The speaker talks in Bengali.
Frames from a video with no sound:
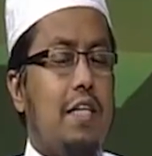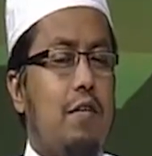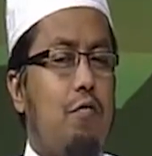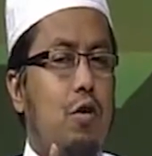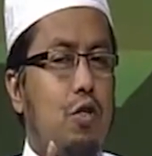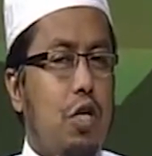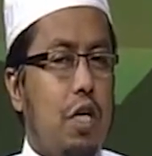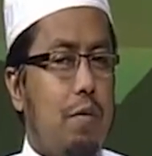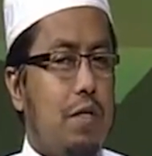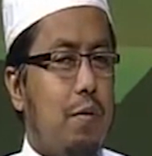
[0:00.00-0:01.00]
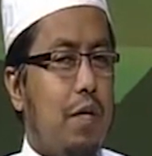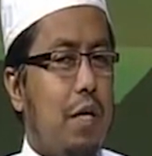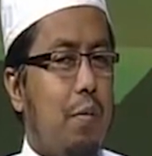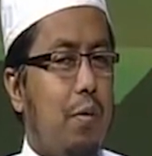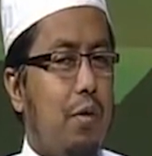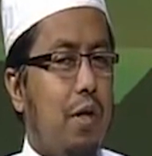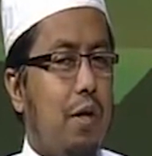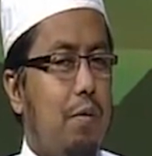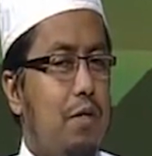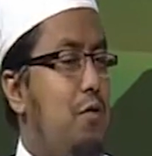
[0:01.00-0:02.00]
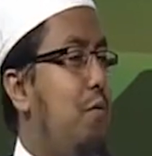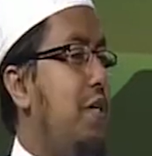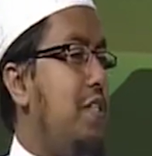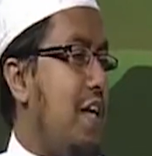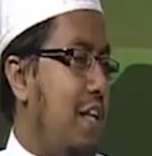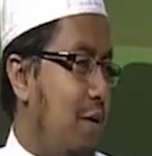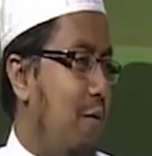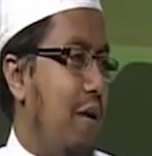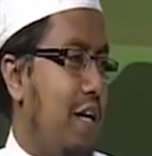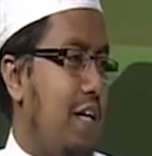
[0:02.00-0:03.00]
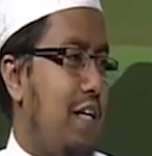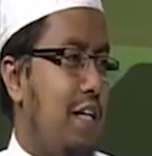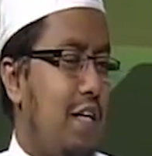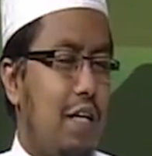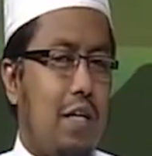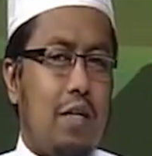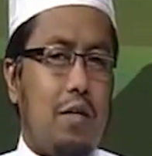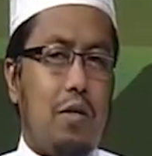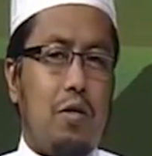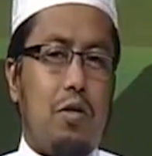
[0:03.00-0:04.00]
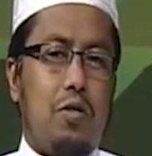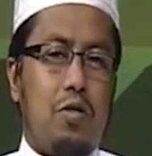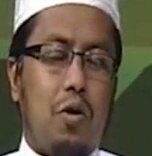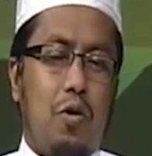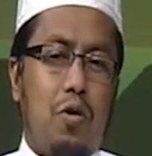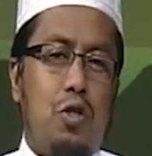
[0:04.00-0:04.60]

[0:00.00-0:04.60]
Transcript: যে ফজরের নামাজ আমাদেরকে পড়তে হবে শুভে সাদেক হলে যখন